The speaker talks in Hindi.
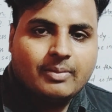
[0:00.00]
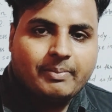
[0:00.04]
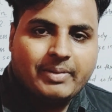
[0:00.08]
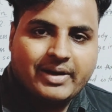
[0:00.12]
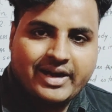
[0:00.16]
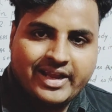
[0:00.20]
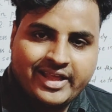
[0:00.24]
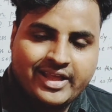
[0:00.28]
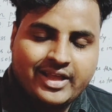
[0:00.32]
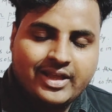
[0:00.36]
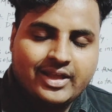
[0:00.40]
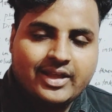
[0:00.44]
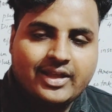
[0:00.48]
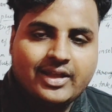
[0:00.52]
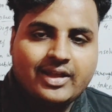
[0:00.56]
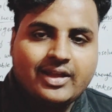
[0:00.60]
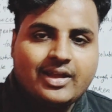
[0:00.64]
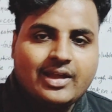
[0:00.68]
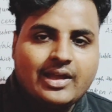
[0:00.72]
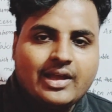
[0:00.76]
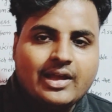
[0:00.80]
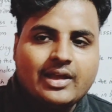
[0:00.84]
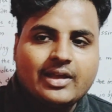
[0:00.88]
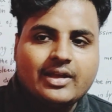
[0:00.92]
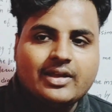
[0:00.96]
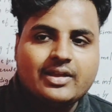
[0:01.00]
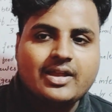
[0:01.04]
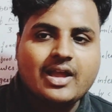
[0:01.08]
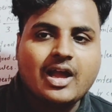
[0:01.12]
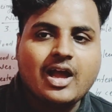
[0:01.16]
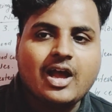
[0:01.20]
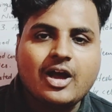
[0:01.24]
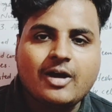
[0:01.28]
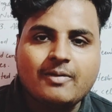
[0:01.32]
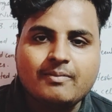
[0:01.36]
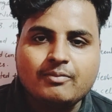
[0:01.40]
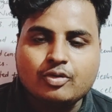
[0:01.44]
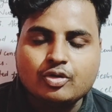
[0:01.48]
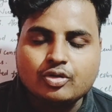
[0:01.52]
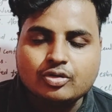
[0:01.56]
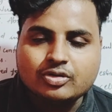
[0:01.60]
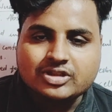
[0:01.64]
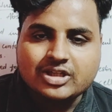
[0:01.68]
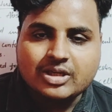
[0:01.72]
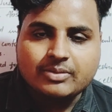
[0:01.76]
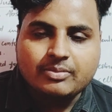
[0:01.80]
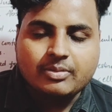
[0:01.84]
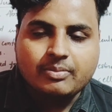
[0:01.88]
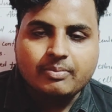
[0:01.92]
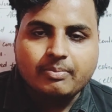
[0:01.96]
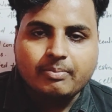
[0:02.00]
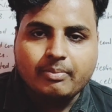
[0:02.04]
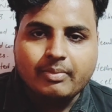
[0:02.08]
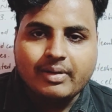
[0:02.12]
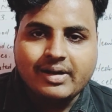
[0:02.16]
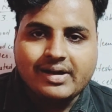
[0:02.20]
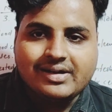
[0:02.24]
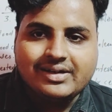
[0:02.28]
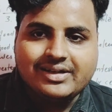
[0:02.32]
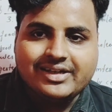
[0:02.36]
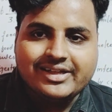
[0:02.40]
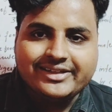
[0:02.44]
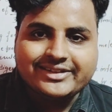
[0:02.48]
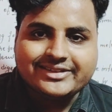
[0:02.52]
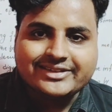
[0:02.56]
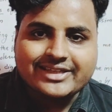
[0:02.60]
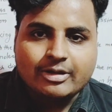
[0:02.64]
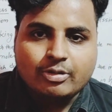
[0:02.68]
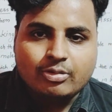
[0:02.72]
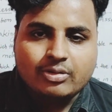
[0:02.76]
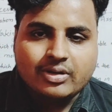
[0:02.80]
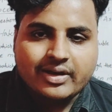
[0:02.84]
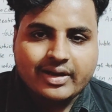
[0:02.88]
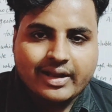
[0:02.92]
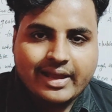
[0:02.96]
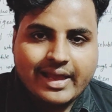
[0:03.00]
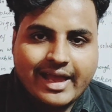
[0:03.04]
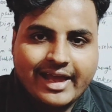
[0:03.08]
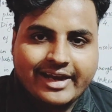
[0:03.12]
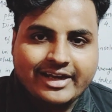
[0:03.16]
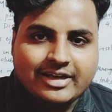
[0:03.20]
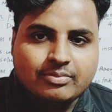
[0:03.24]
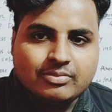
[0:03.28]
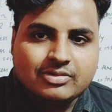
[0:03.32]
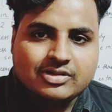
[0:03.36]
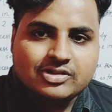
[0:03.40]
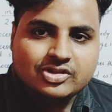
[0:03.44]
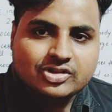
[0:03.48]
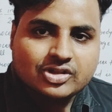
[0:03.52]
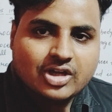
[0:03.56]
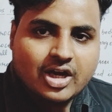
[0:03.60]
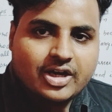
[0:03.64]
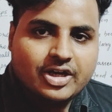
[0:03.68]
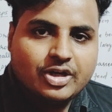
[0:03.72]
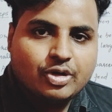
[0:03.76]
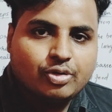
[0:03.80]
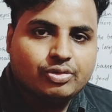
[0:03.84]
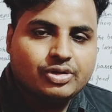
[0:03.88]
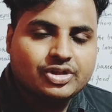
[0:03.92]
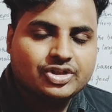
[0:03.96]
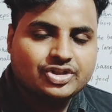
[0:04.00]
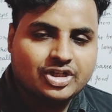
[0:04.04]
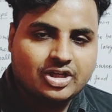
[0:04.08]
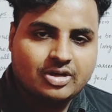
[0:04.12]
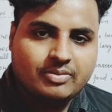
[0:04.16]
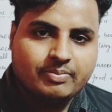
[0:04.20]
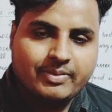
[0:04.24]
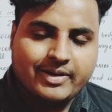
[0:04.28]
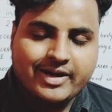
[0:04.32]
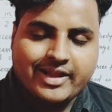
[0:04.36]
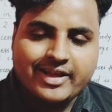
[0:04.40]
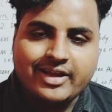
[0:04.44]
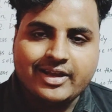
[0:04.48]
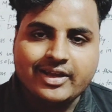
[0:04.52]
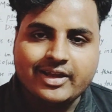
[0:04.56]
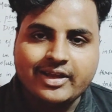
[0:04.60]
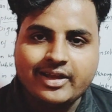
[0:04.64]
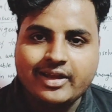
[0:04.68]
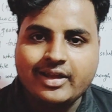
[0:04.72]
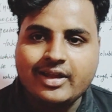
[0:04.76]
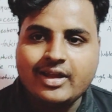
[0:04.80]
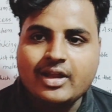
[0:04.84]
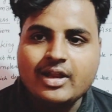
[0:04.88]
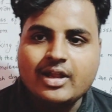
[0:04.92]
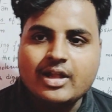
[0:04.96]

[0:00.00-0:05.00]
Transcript: पढ़ेंगे या हम लोग जब मल्टी सेलुलर एनिमल्स का न्यूट्रिशन पढ़ेंगे